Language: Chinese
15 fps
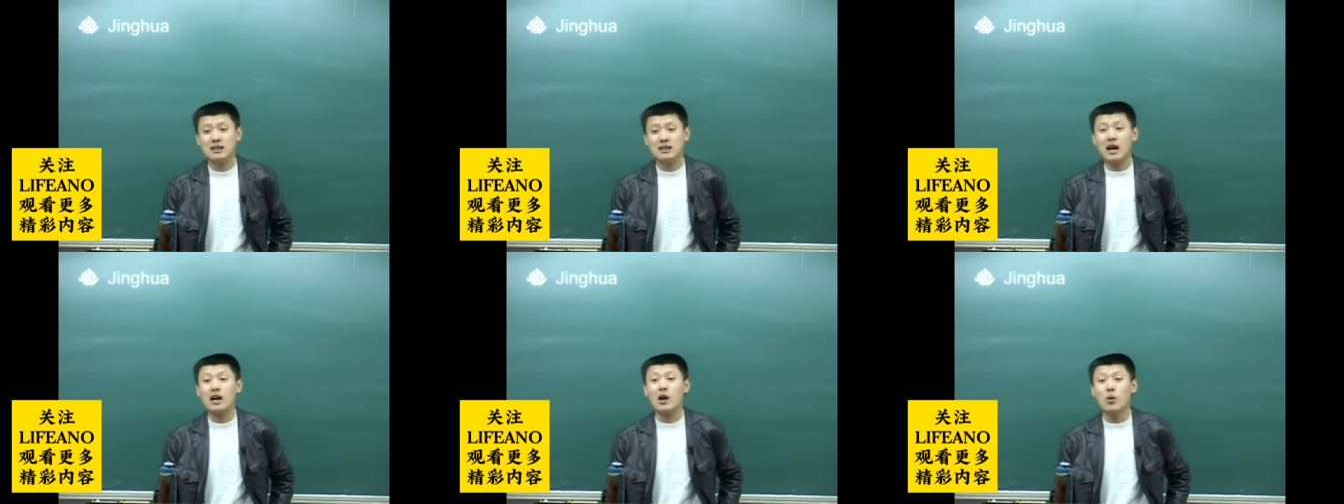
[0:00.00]

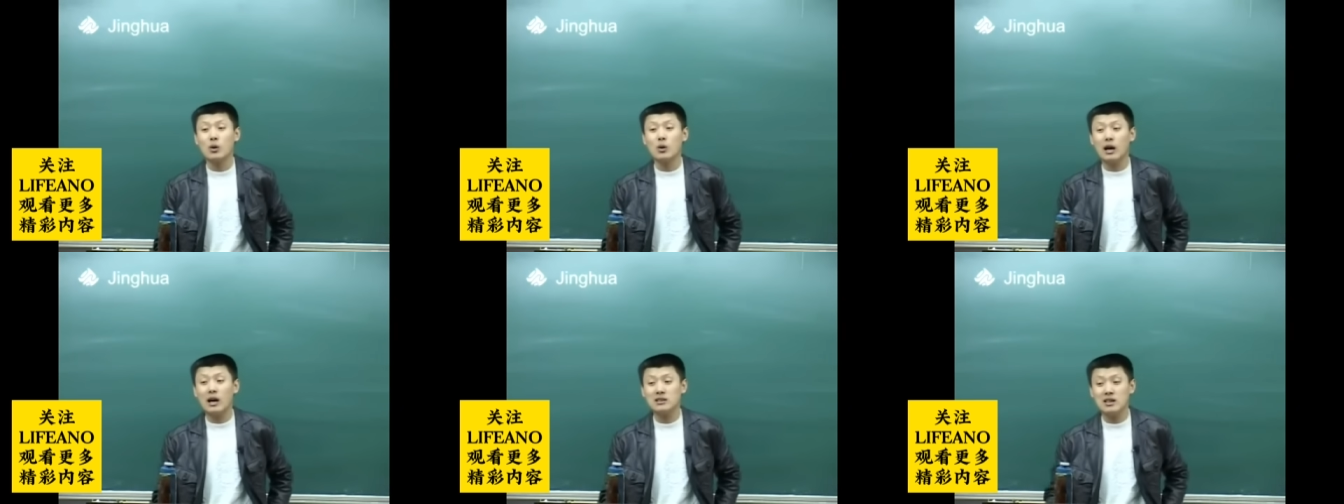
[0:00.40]
盖
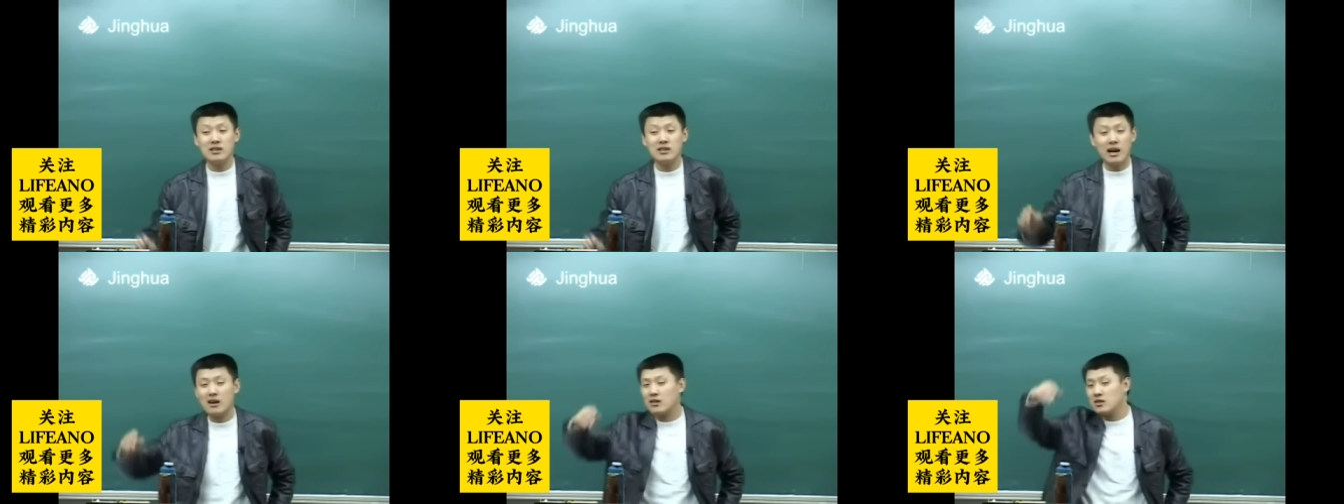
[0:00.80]
楼的，
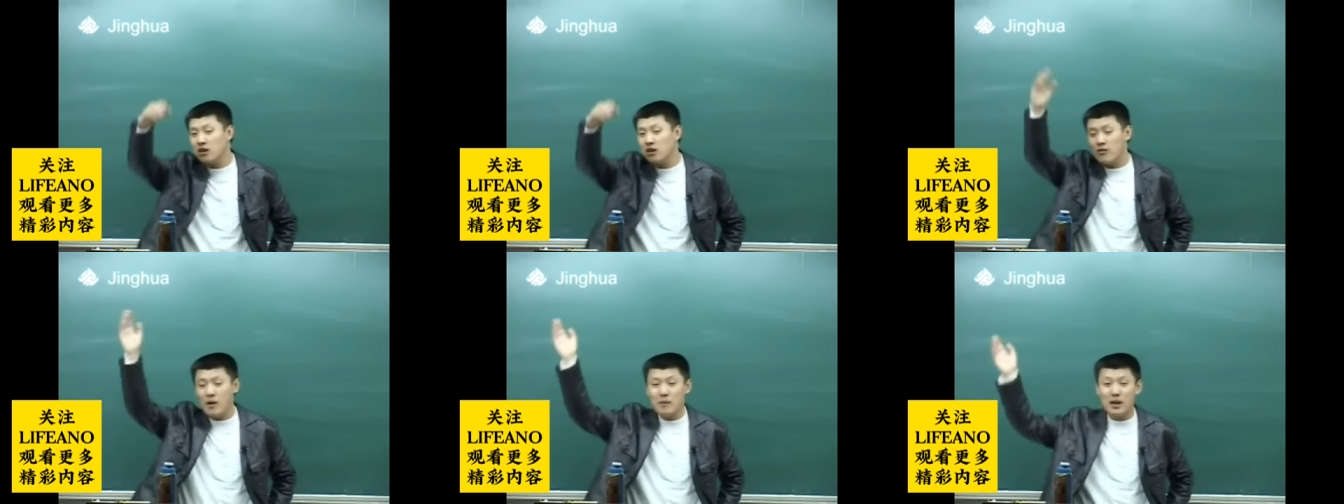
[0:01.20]
现在是
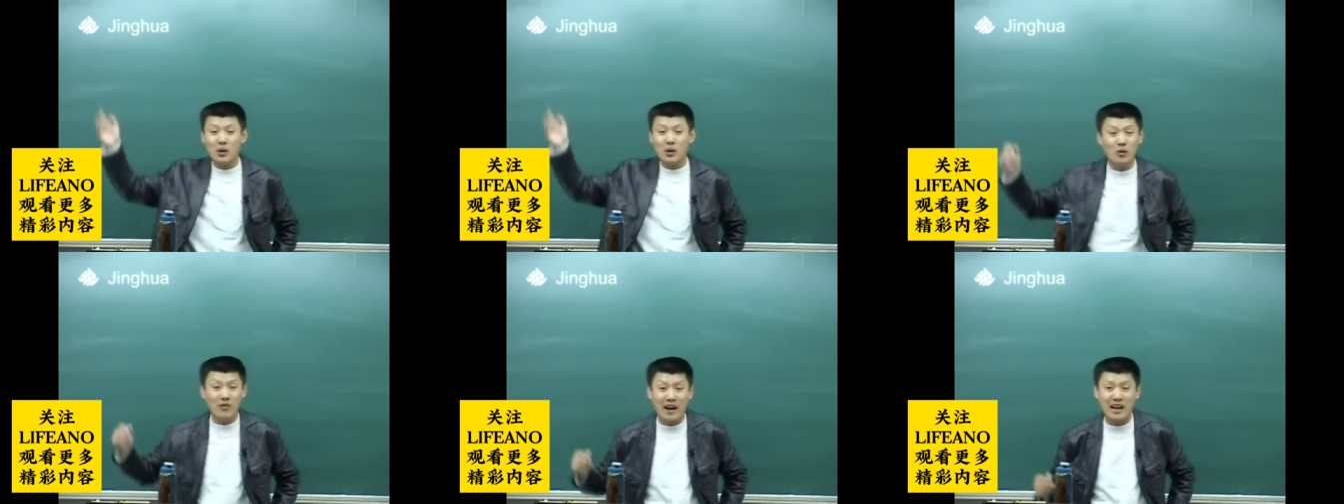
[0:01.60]
各方面
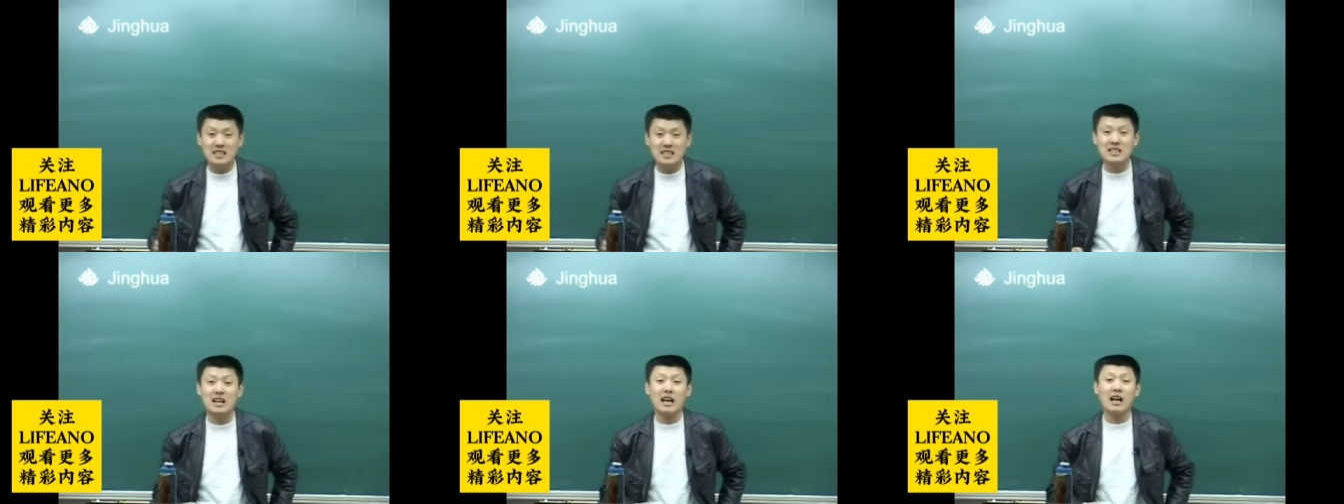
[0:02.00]
都发
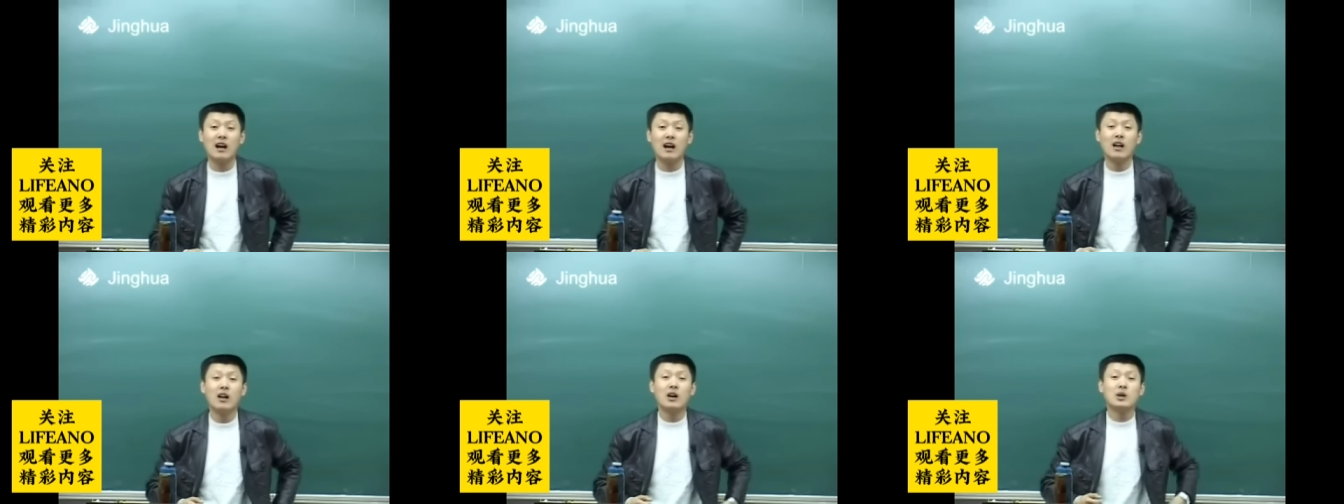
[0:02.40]
展起来了，
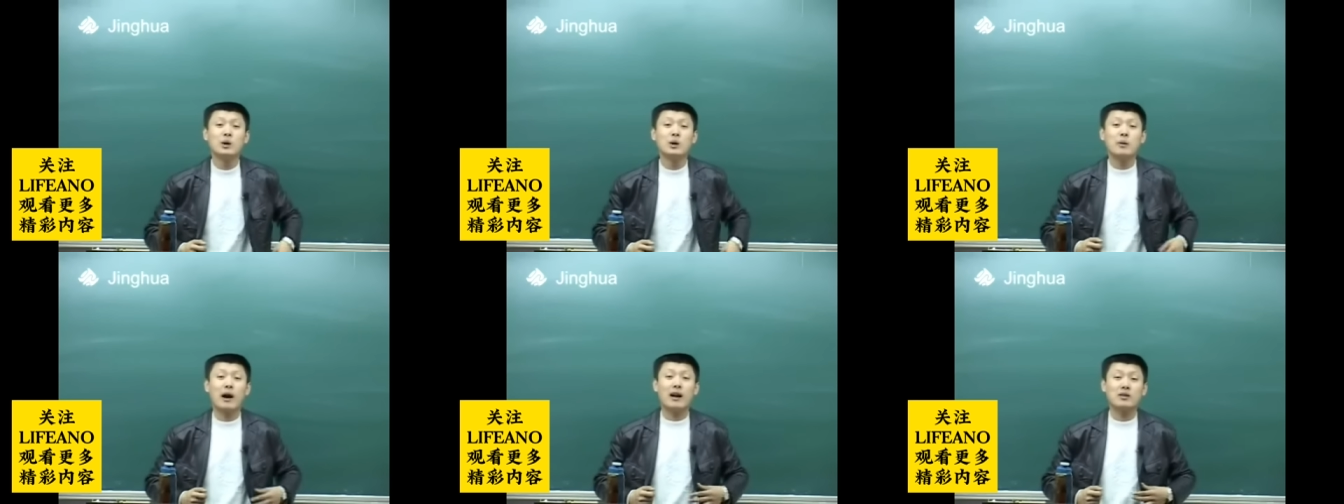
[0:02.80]

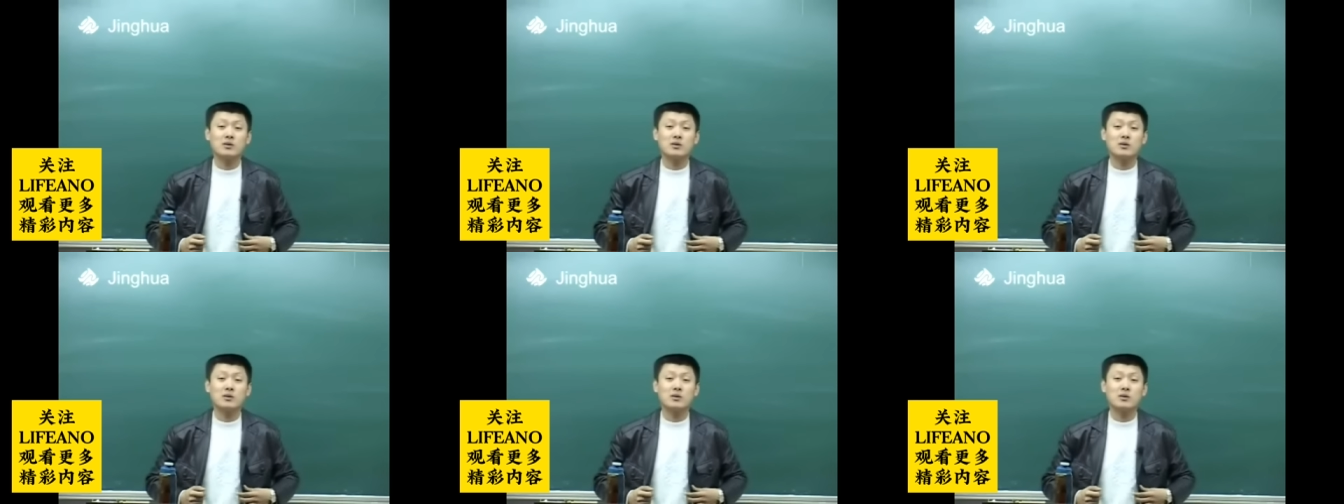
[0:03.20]
对吧？